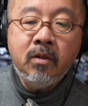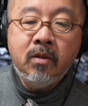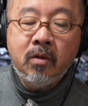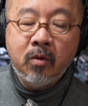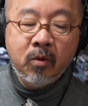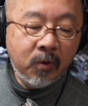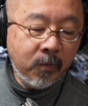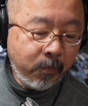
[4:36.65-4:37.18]

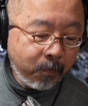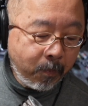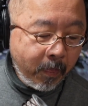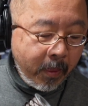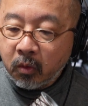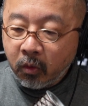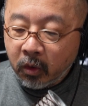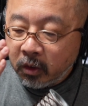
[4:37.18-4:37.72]
という
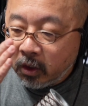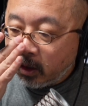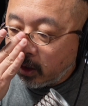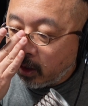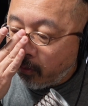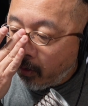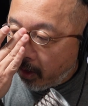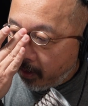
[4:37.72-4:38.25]
これなん
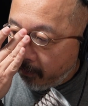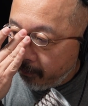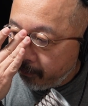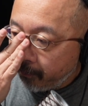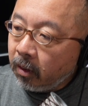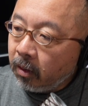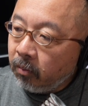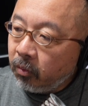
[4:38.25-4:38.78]
かは
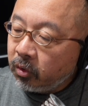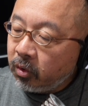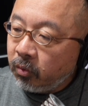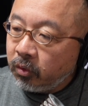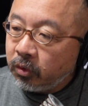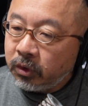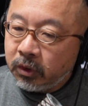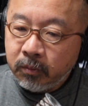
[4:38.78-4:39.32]
もと
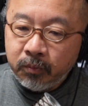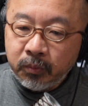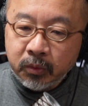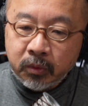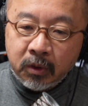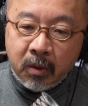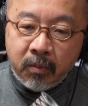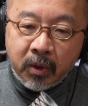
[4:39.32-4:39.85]
もと
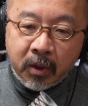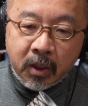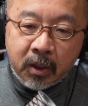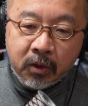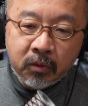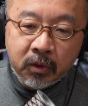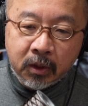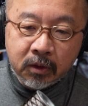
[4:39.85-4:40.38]
シンプルな
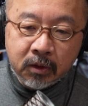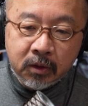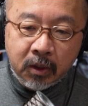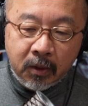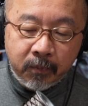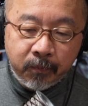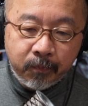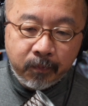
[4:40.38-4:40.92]
バラードなんです
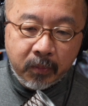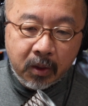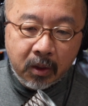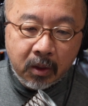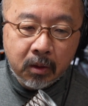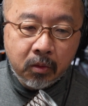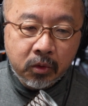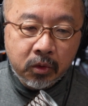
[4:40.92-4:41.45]
ね
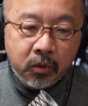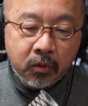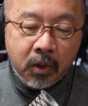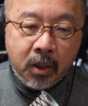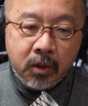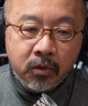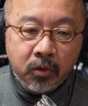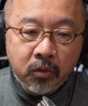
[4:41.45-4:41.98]
後の
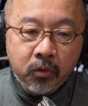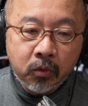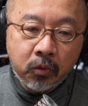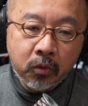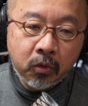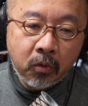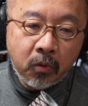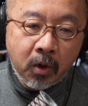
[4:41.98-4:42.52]
感想のと
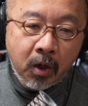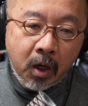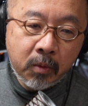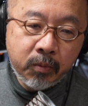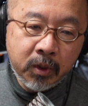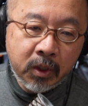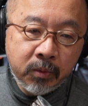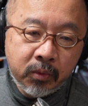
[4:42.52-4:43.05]
ころは
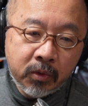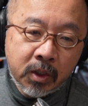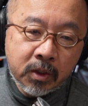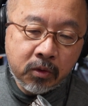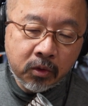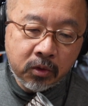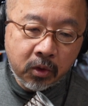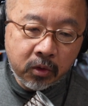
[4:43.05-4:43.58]

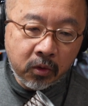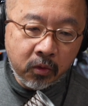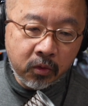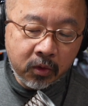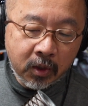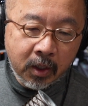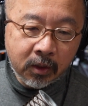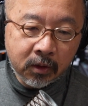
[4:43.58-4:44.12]
ビリー・プレストンによる
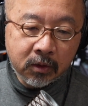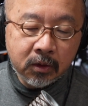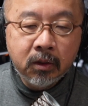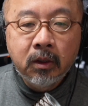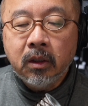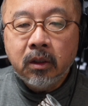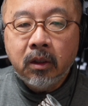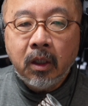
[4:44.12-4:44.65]
オルガン
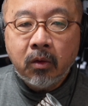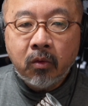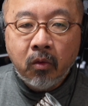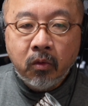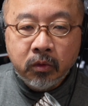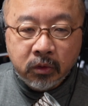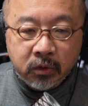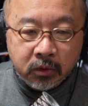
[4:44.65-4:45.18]
が
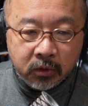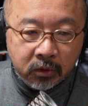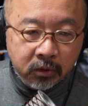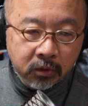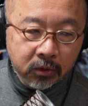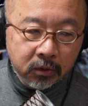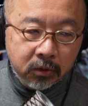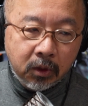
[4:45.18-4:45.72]
こう薄
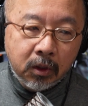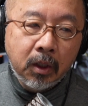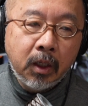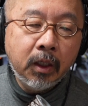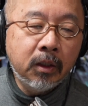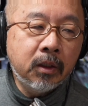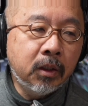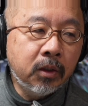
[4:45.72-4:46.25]
く
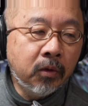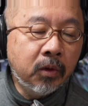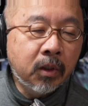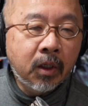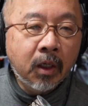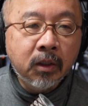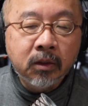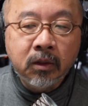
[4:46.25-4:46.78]
入ってるような
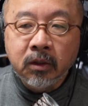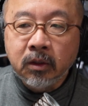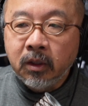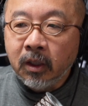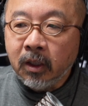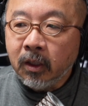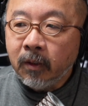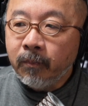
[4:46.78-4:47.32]
感じ
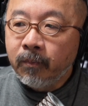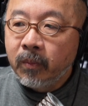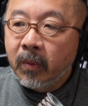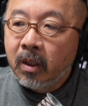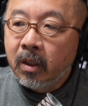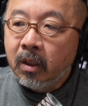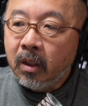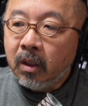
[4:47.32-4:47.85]
で、
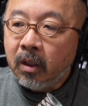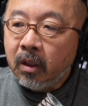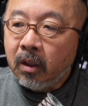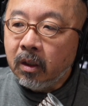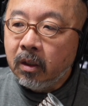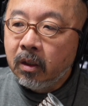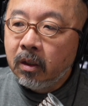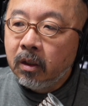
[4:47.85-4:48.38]

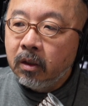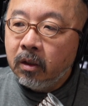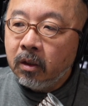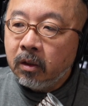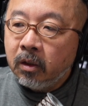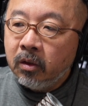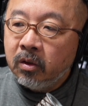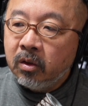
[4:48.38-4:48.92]
えー、
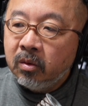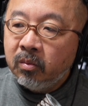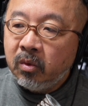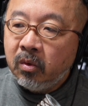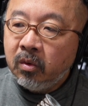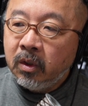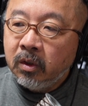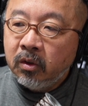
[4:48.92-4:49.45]
だけれど
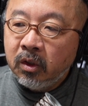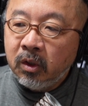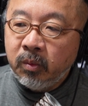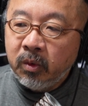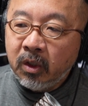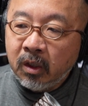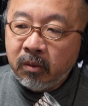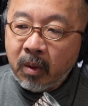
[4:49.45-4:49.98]
も「レッド
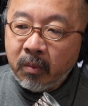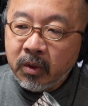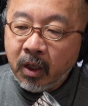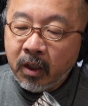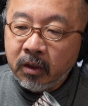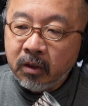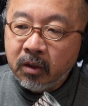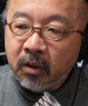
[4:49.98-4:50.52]
TV」のアルバムに
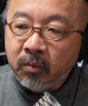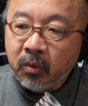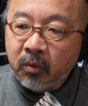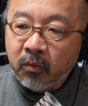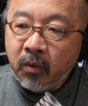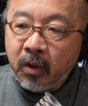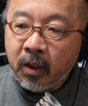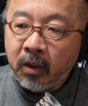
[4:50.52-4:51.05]
入ってるも
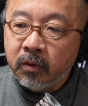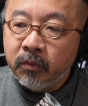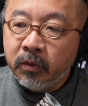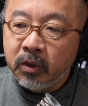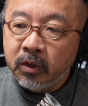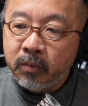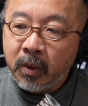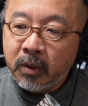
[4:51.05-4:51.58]
のは
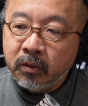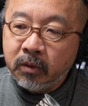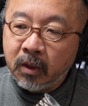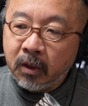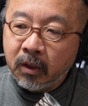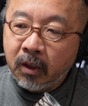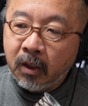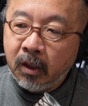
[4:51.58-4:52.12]

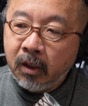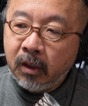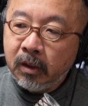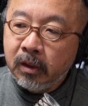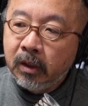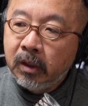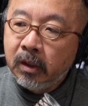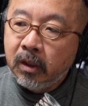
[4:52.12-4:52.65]
フィル・スペクターが、
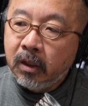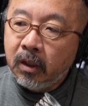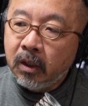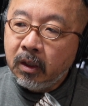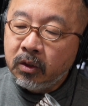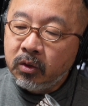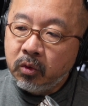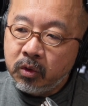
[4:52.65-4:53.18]

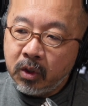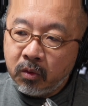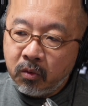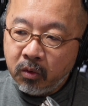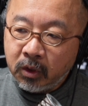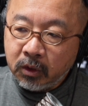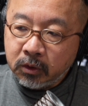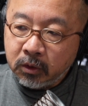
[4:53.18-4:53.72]
えー、女性
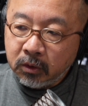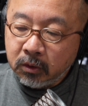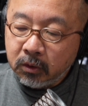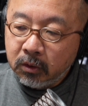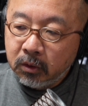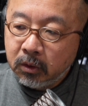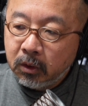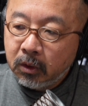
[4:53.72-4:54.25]
コーラス
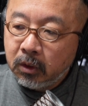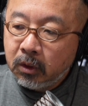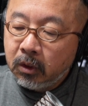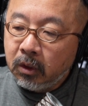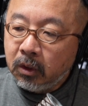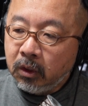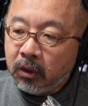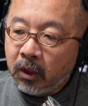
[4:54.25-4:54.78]

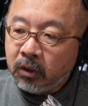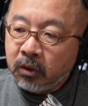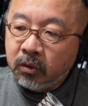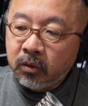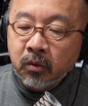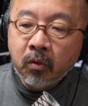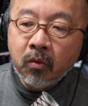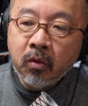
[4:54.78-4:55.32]
第二
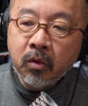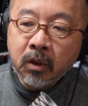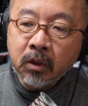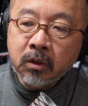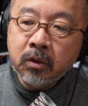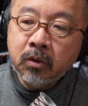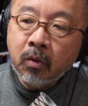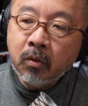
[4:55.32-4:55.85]
図の
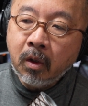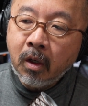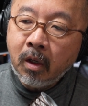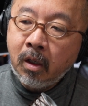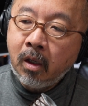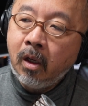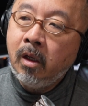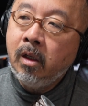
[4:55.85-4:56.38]
コーラスとか、
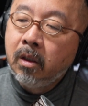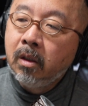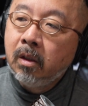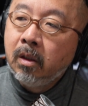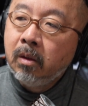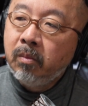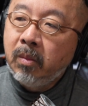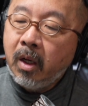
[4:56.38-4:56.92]
まあ、
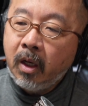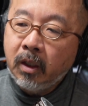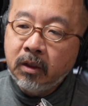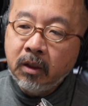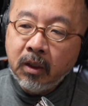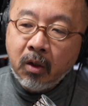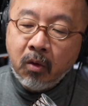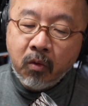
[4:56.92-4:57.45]
派
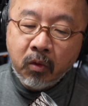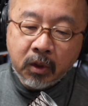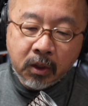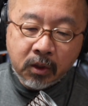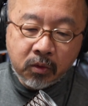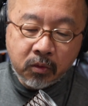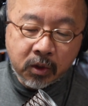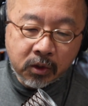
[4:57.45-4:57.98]
手な
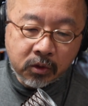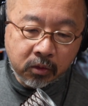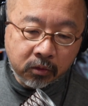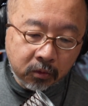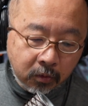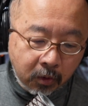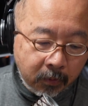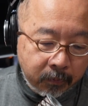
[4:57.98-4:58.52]
オーケストレーション
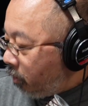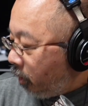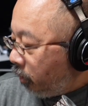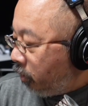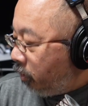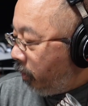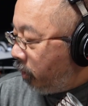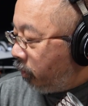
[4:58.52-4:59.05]
とかあ
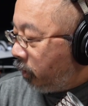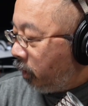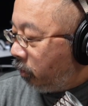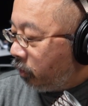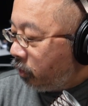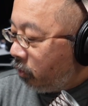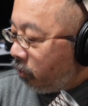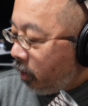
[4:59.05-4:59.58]
のメロディー
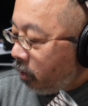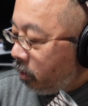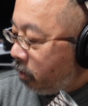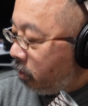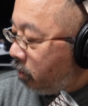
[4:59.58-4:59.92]
としては